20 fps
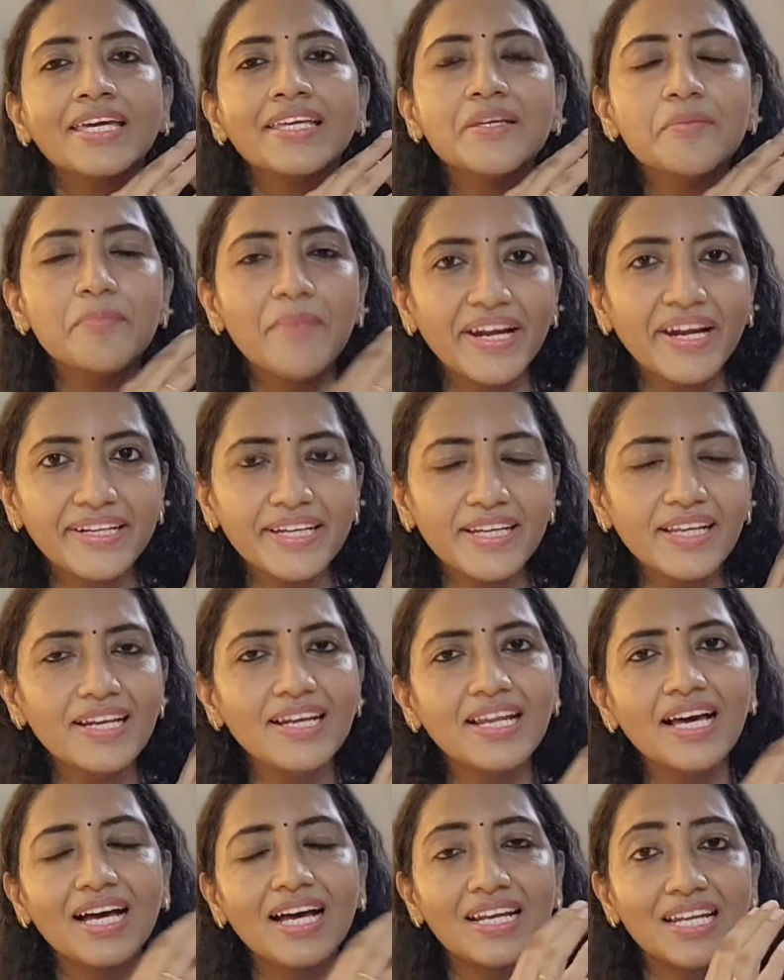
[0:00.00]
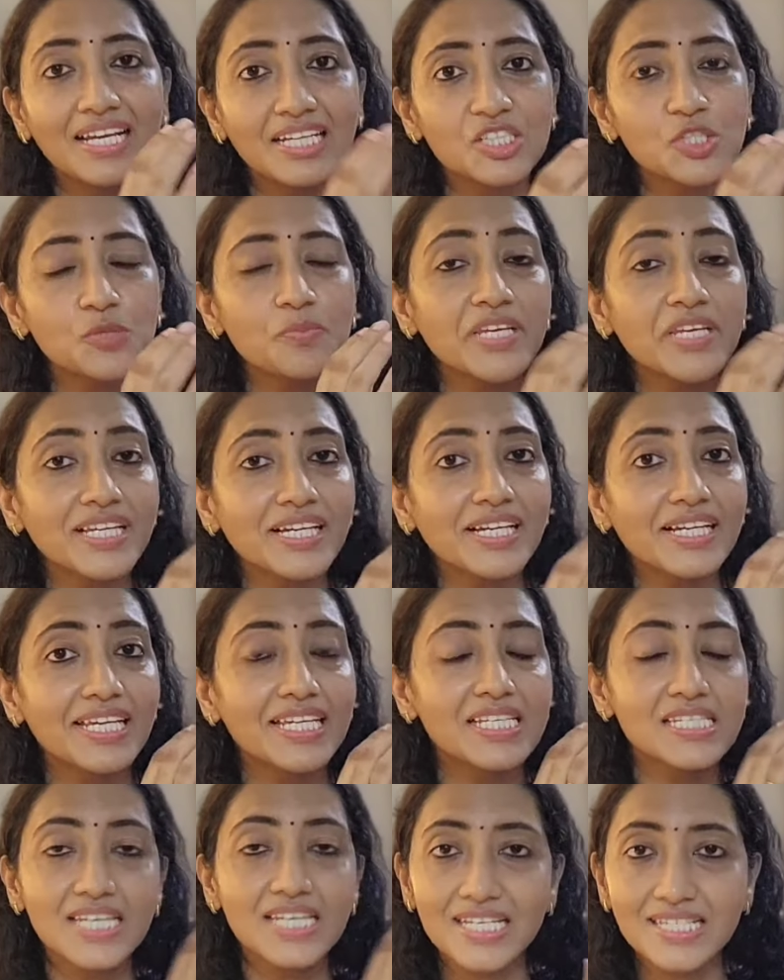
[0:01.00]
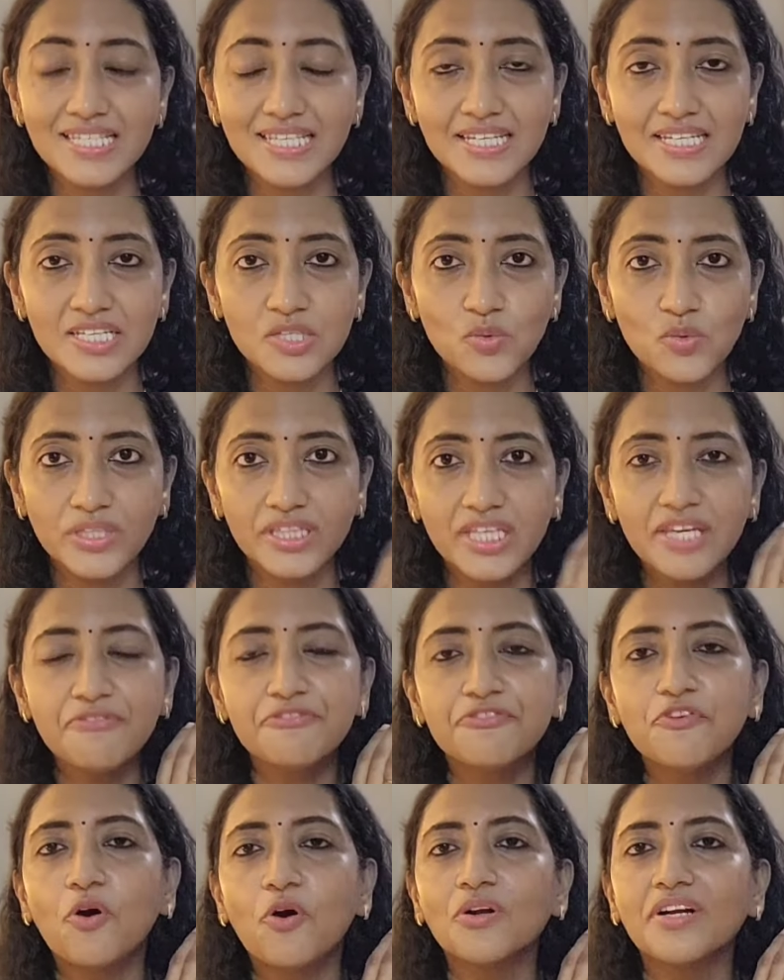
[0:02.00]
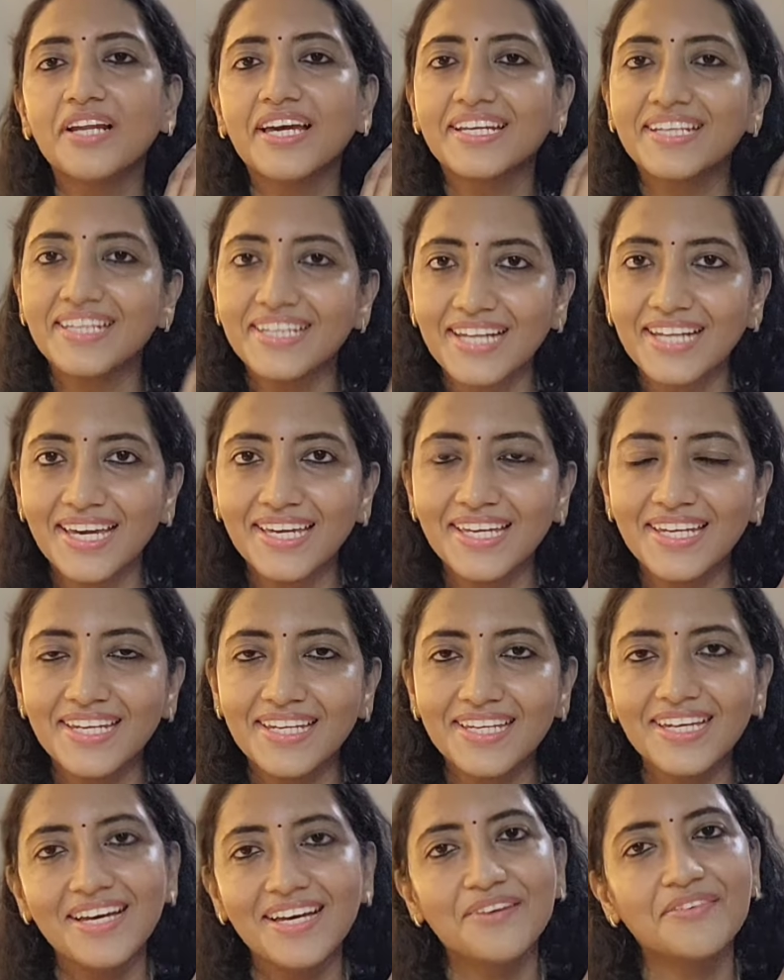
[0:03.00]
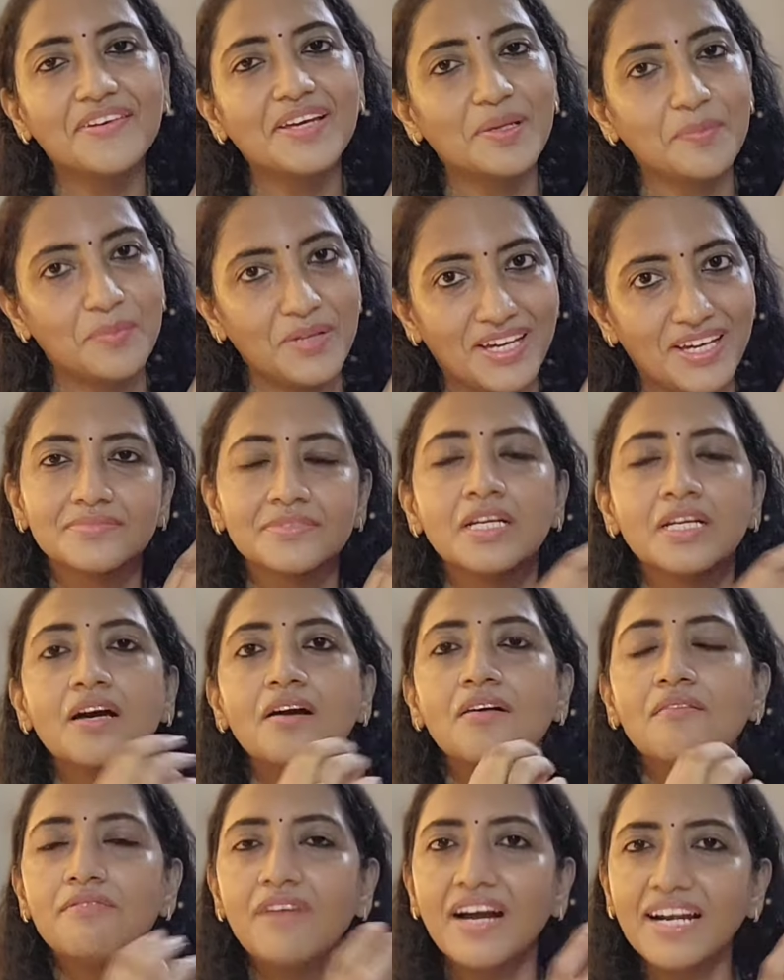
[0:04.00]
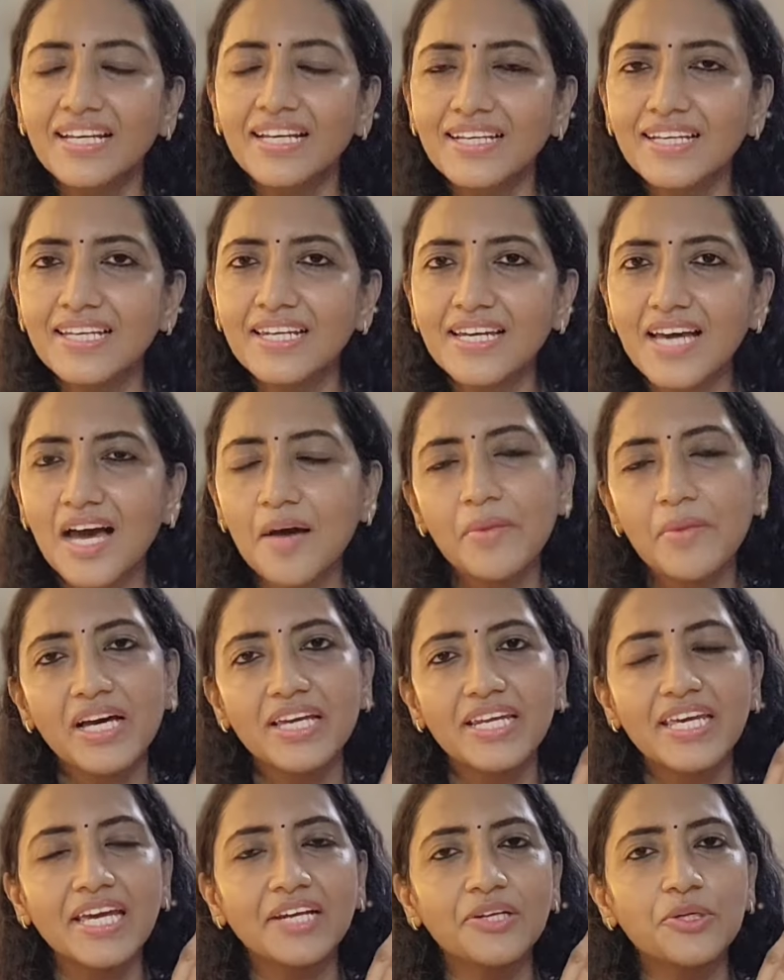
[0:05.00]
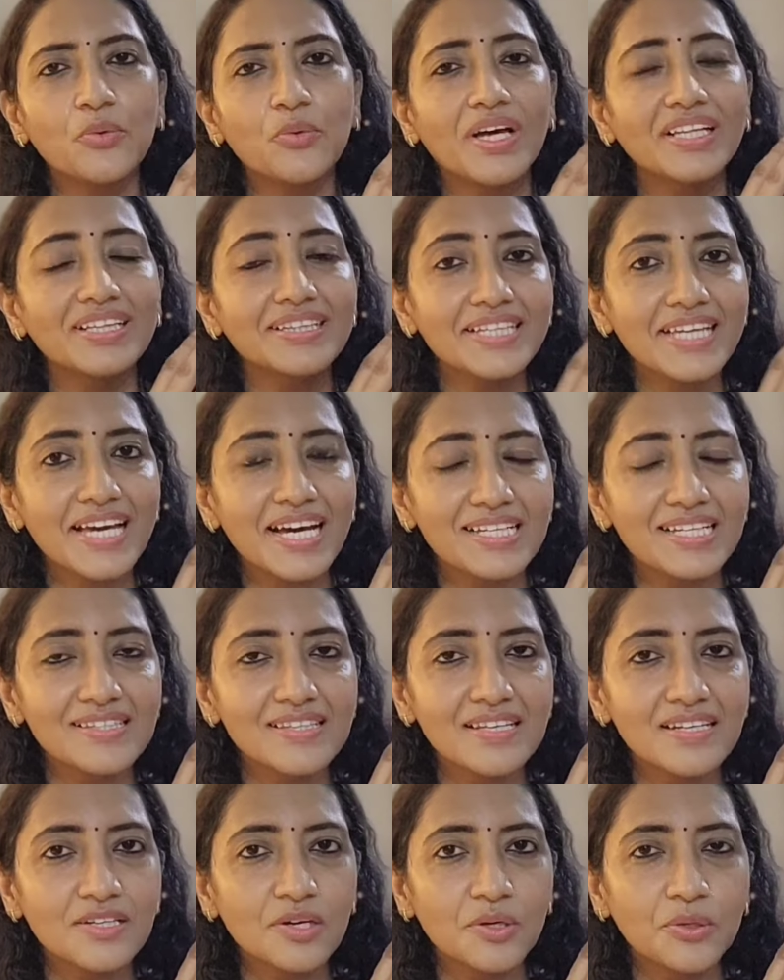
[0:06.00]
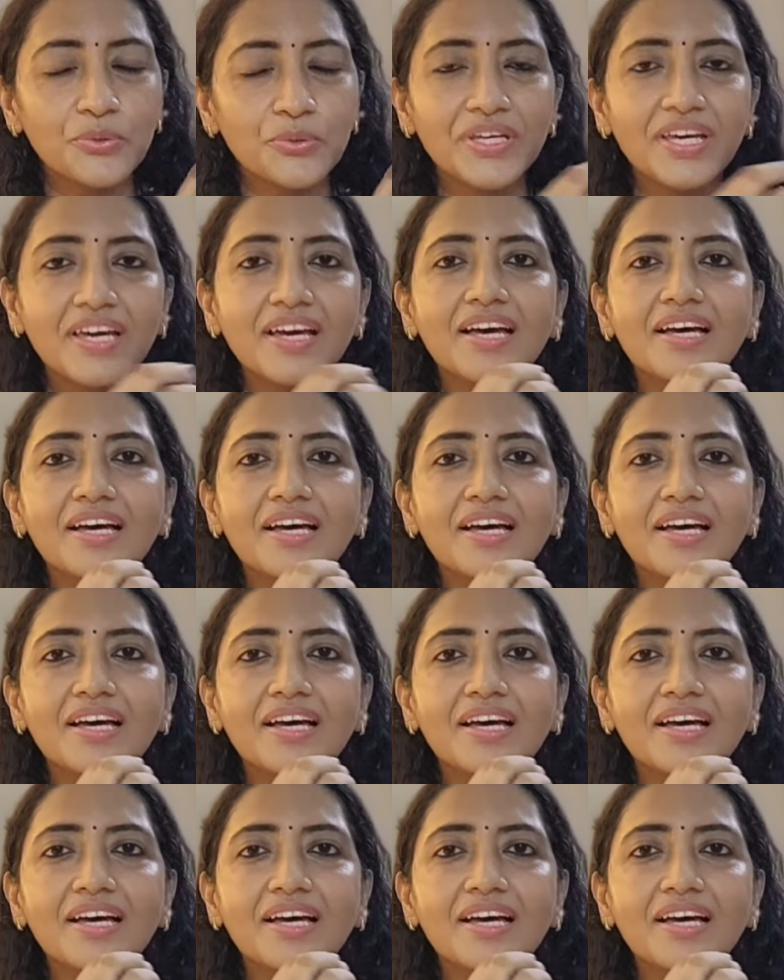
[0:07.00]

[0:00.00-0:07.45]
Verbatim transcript: இது மெட்டல் லக்ஷ்மி கணேஷா சரஸ்வதி ஃபோர் நைன்டி நைனுக்கு அவைலபிளாக இருக்கு வழக்கு இருக்கா மாதிரியே டுவெல் இயர்ஸ் இருக்கக்கூடிய